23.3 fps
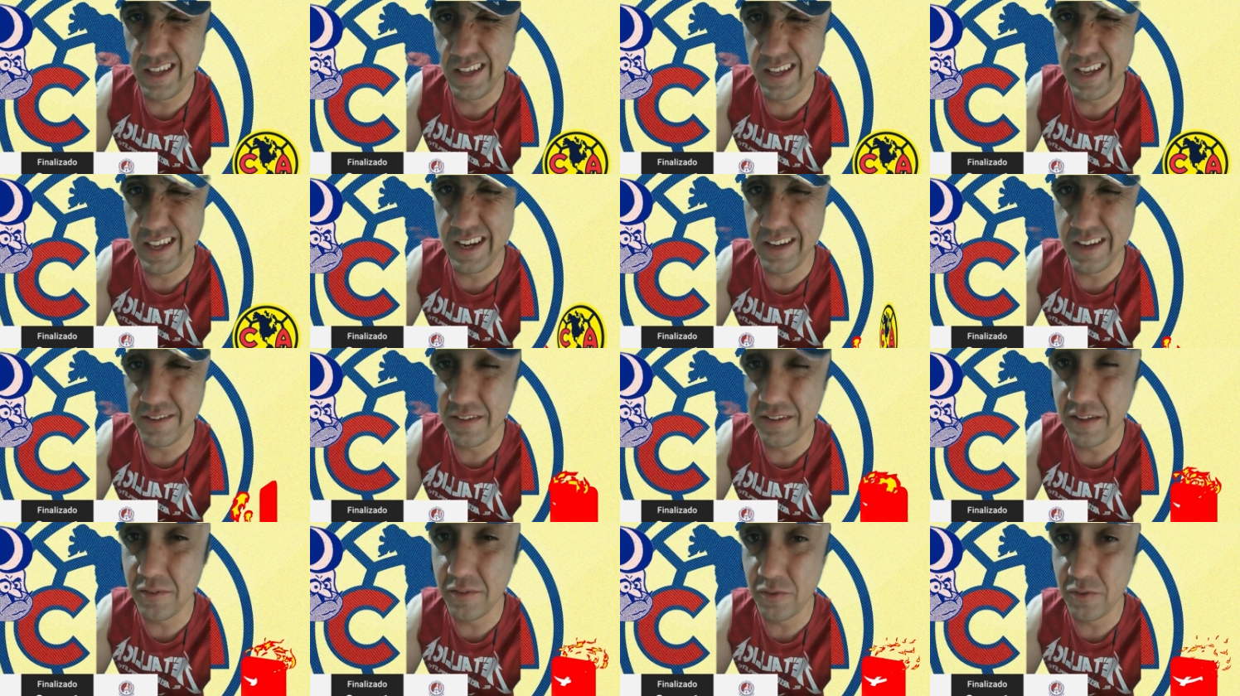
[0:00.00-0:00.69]
en
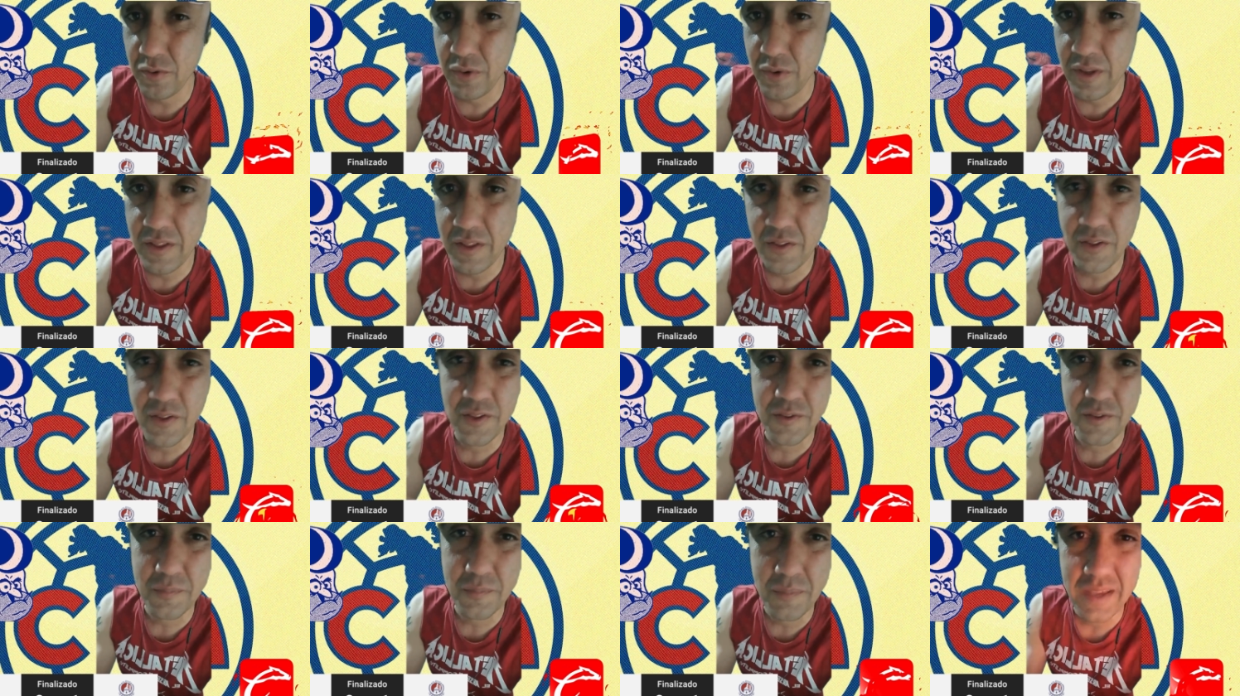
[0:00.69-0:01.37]
Estados
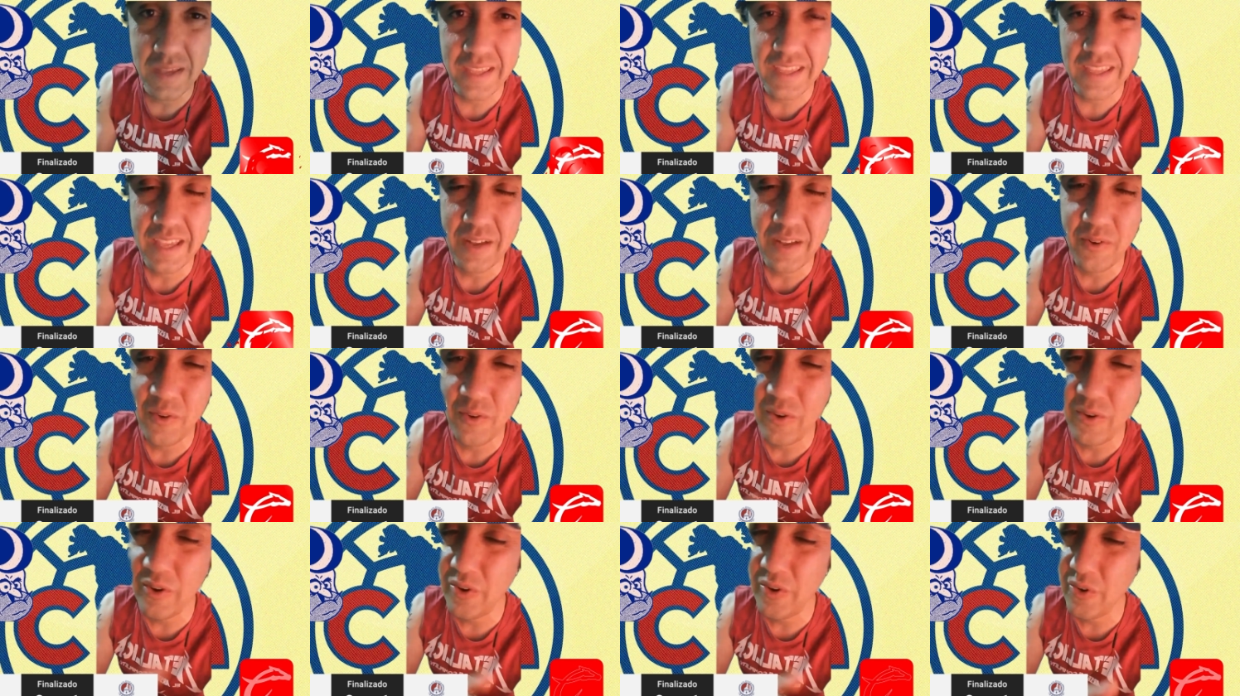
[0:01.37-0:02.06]
Unidos,
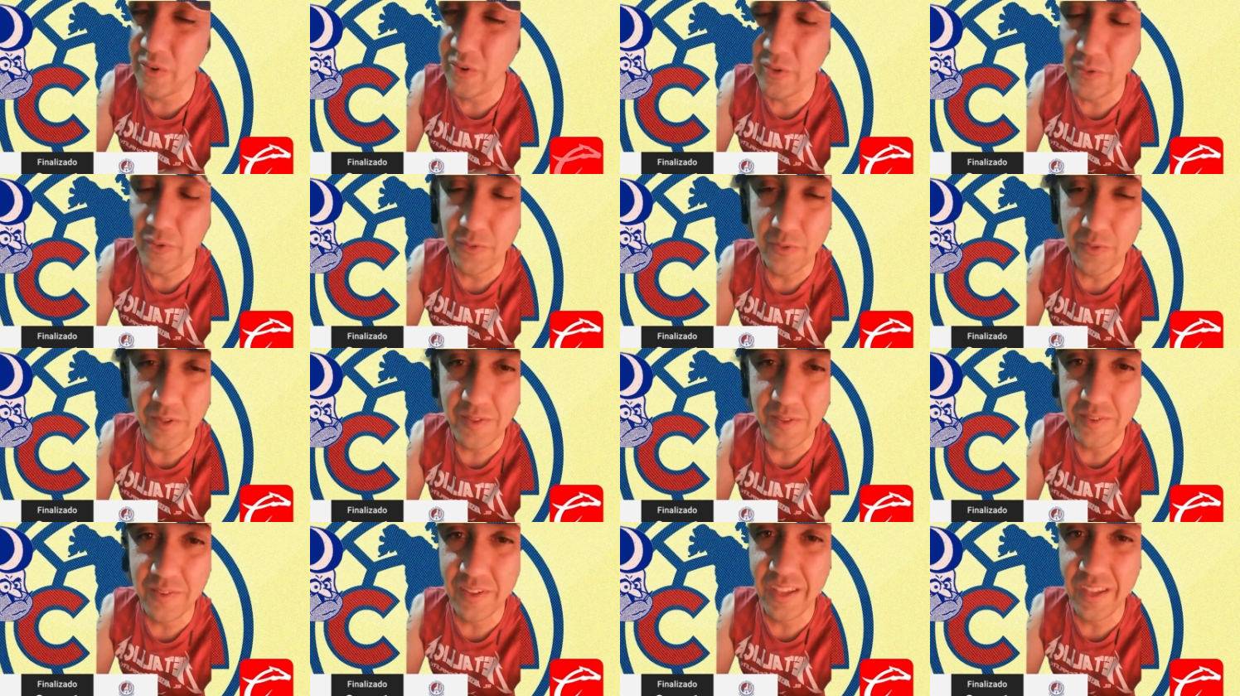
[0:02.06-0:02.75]
México, lo que
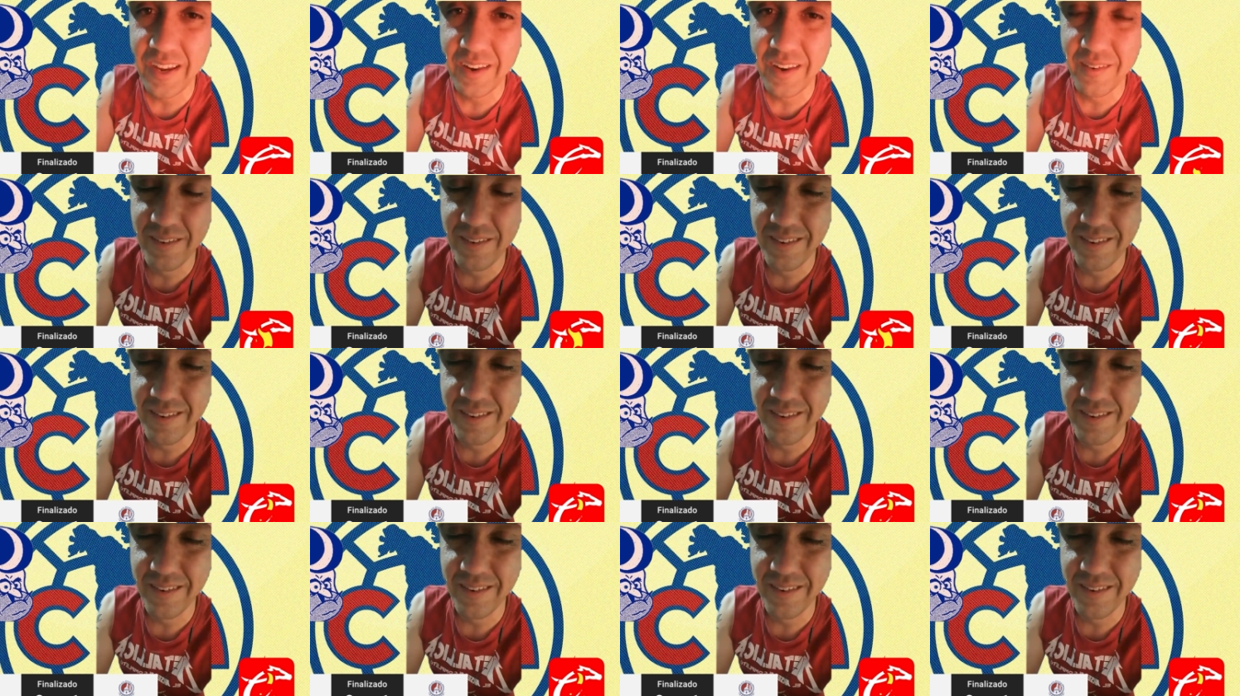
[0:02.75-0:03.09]
ustedes quieran.